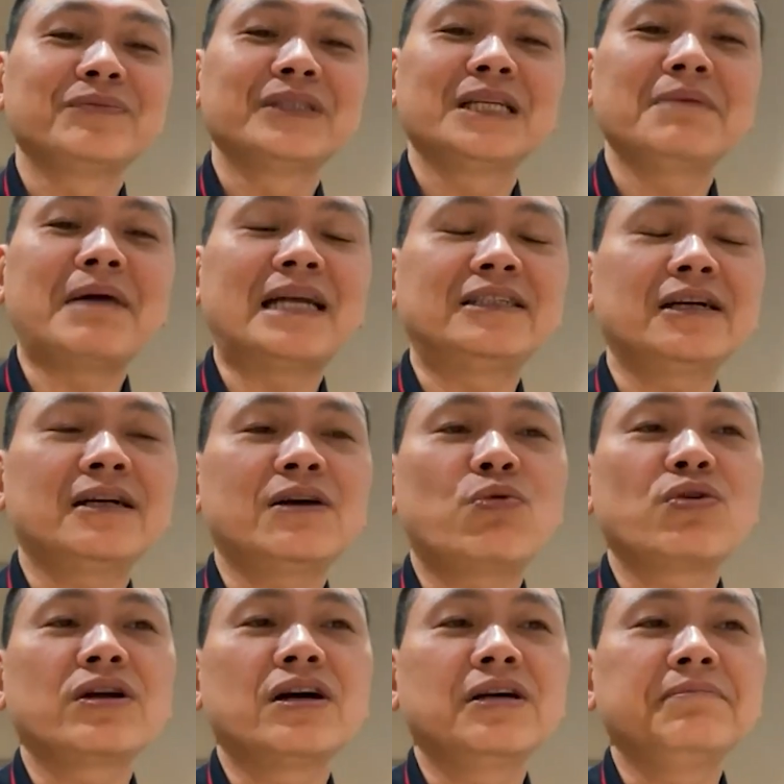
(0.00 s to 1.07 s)
Thì bản chất là
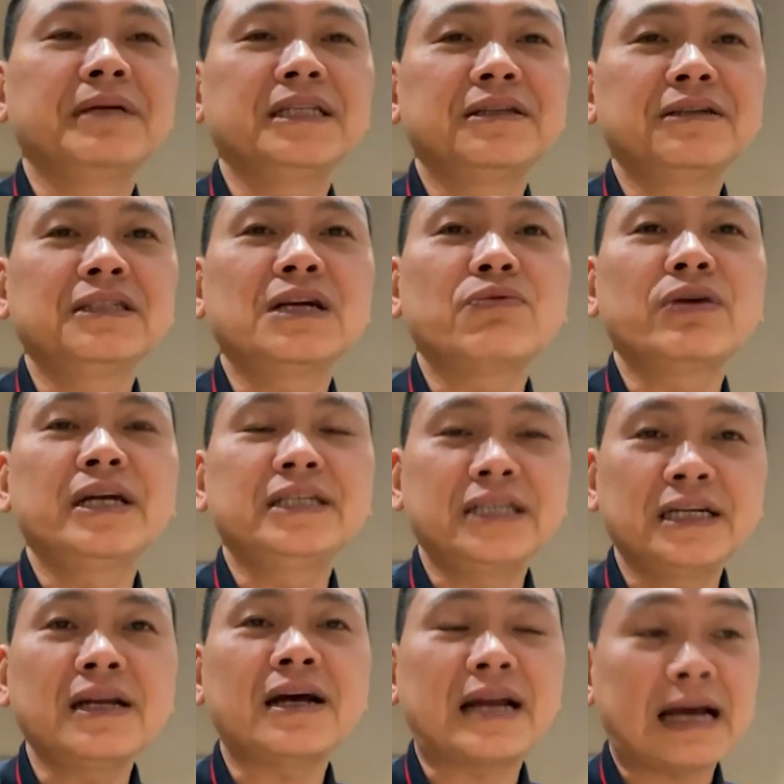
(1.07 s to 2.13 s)
cuộc đời mình tứ diệu đế
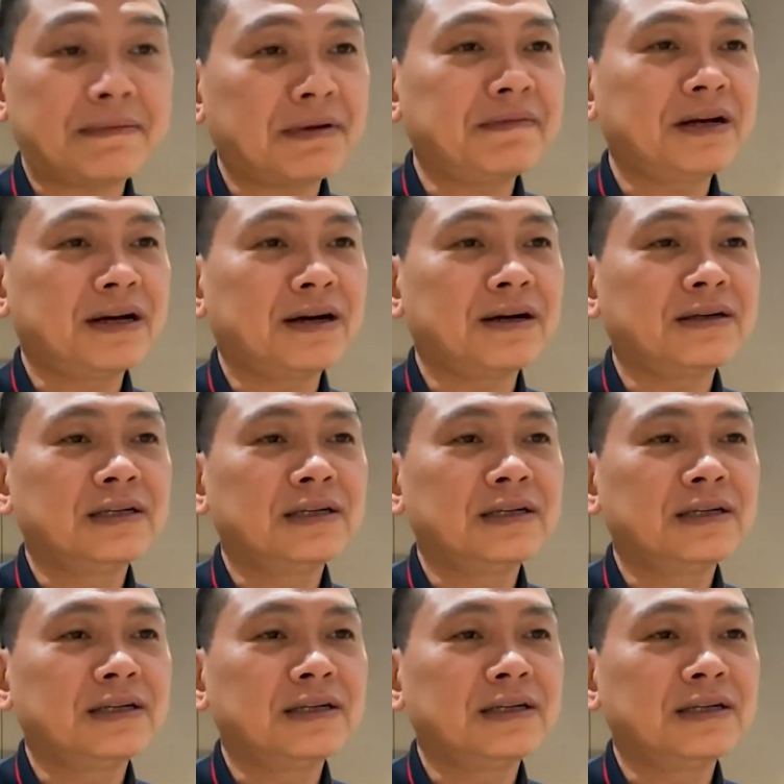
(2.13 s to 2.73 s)
chính là làm cái việc đó.